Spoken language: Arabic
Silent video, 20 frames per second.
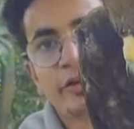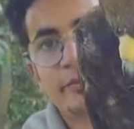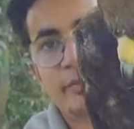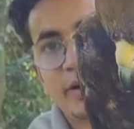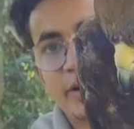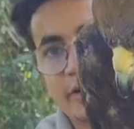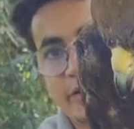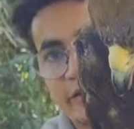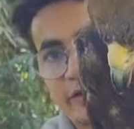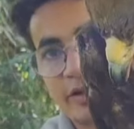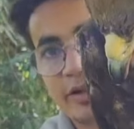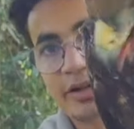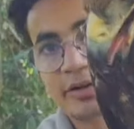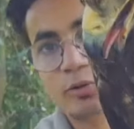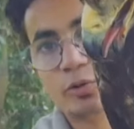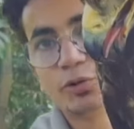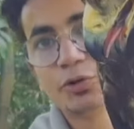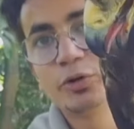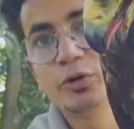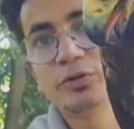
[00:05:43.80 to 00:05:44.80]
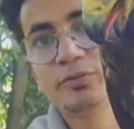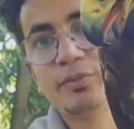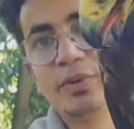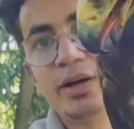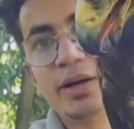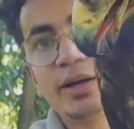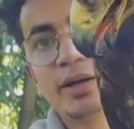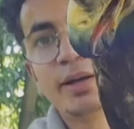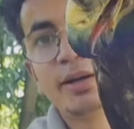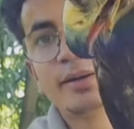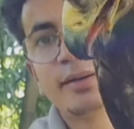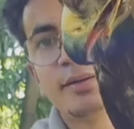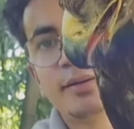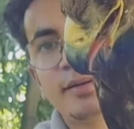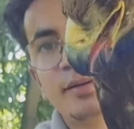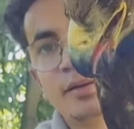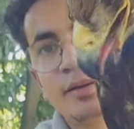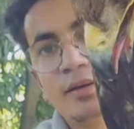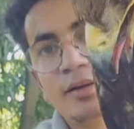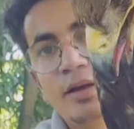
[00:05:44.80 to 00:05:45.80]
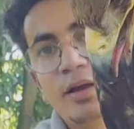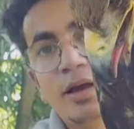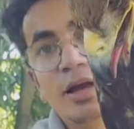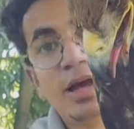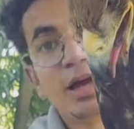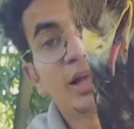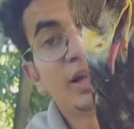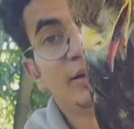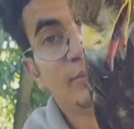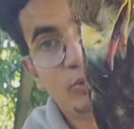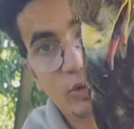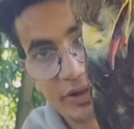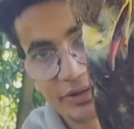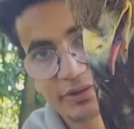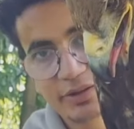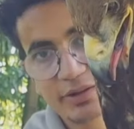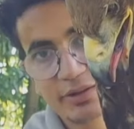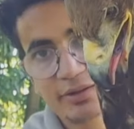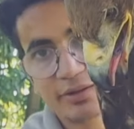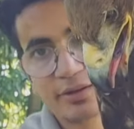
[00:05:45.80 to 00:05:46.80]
معاه كتير وتقعد معاه اغلب وقتك